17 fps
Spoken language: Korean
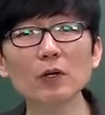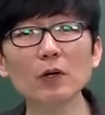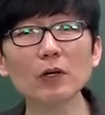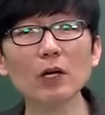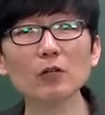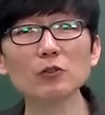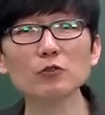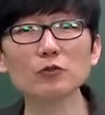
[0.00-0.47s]

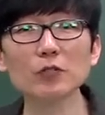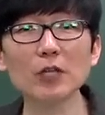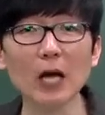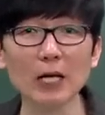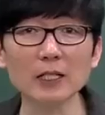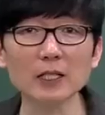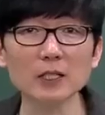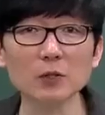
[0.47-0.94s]
영향을 준 게
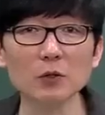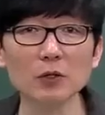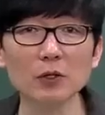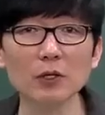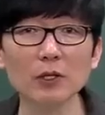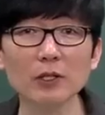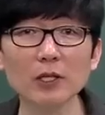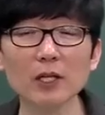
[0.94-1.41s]
아니죠
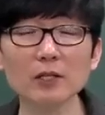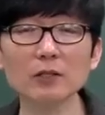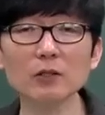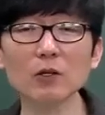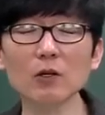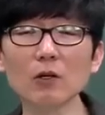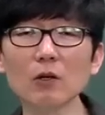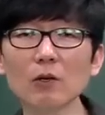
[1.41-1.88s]
예를
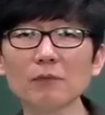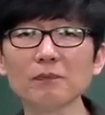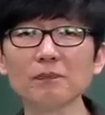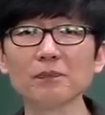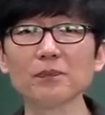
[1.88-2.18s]
들어